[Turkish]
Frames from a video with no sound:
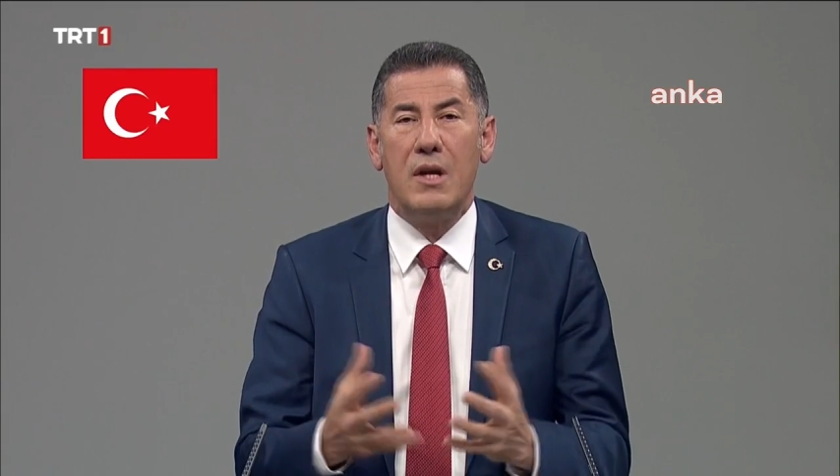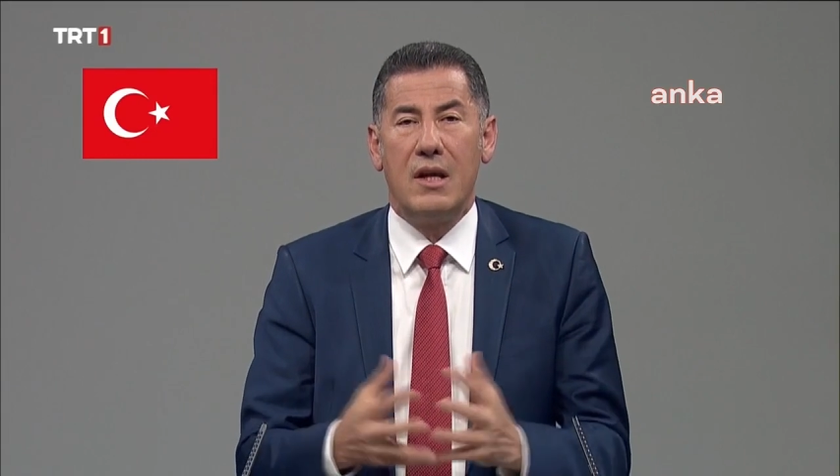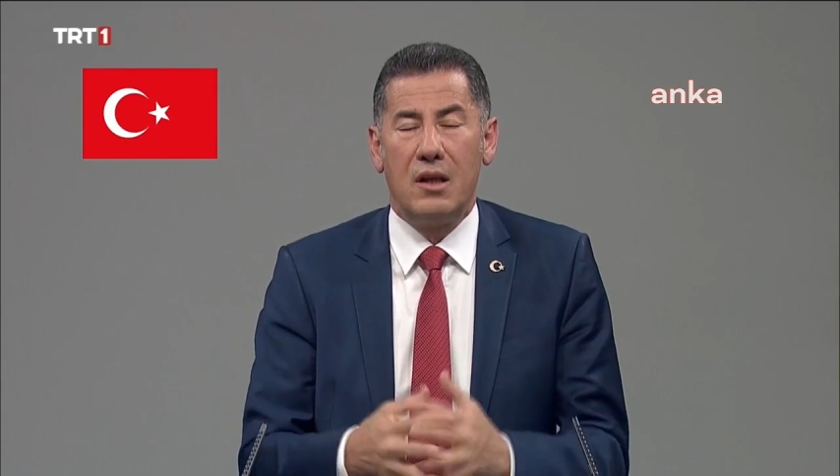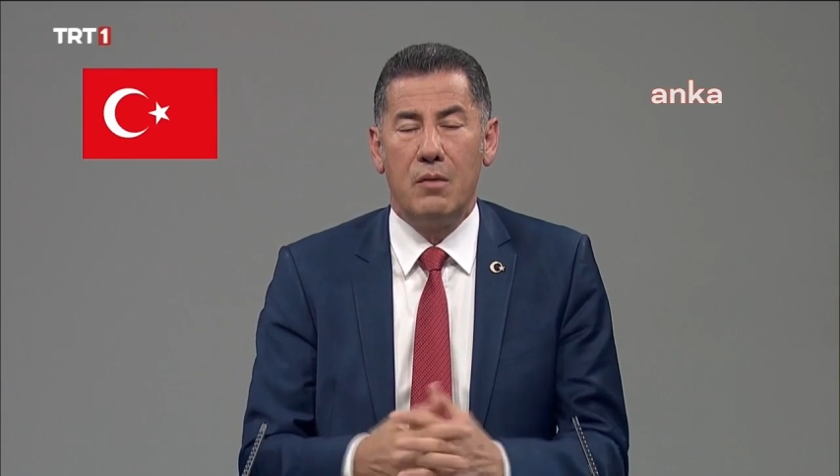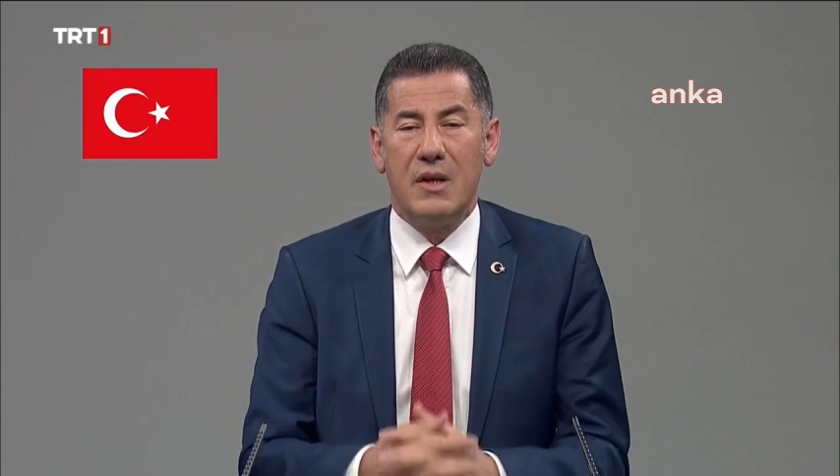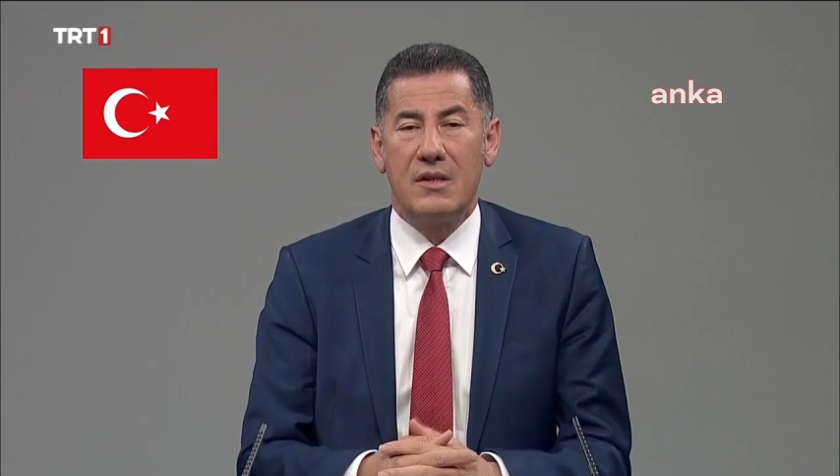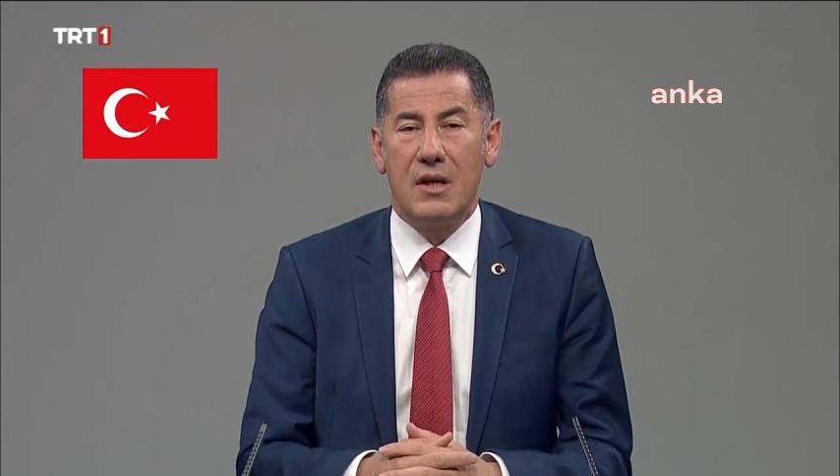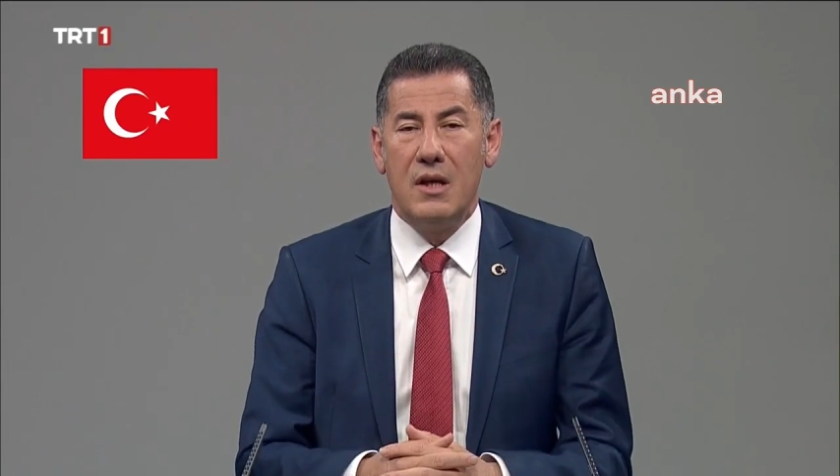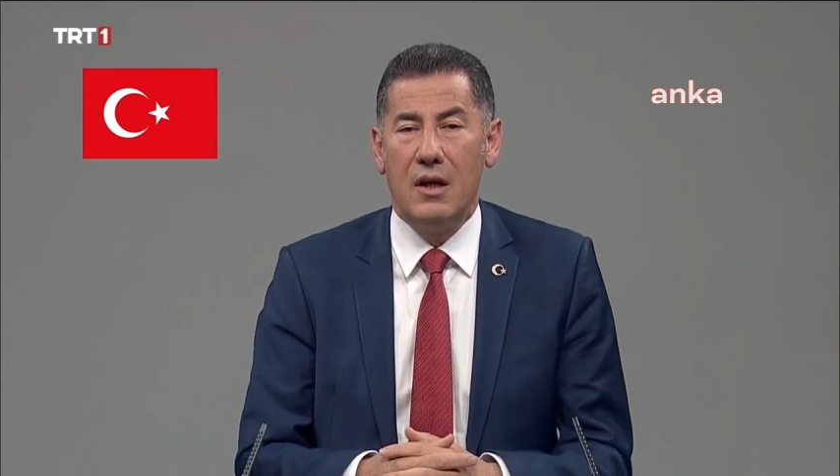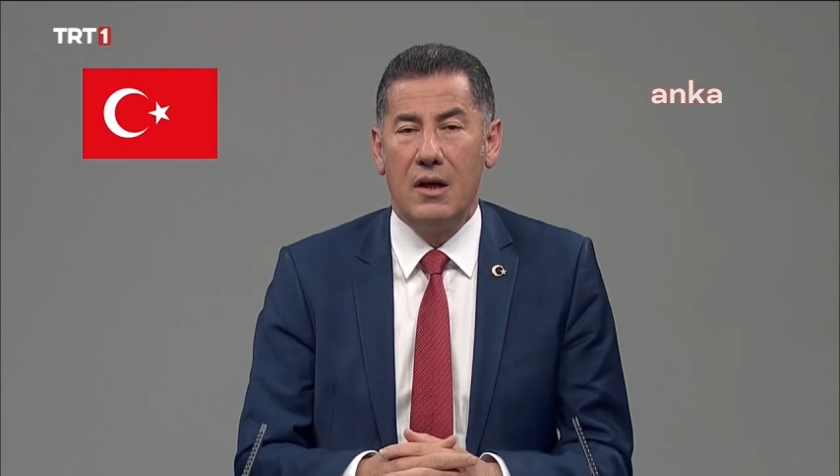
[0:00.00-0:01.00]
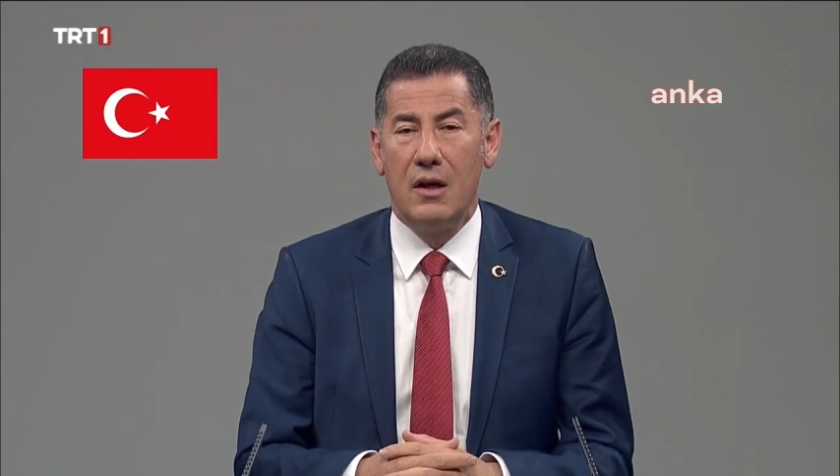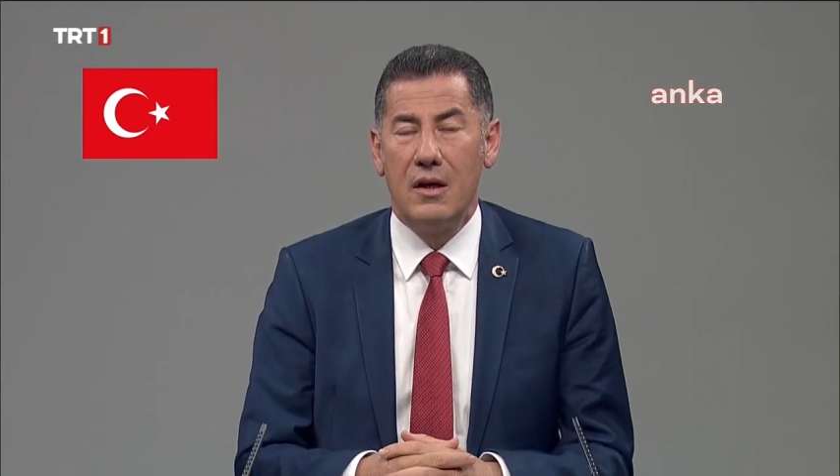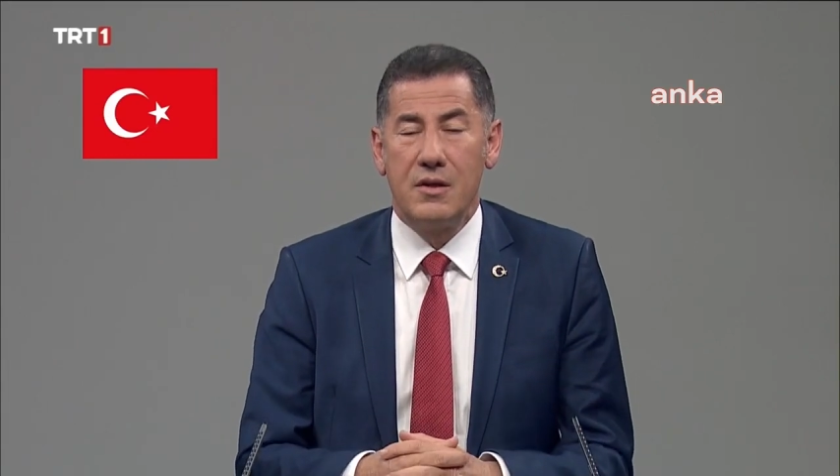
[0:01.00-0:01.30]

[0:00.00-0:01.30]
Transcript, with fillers: yönetilmesini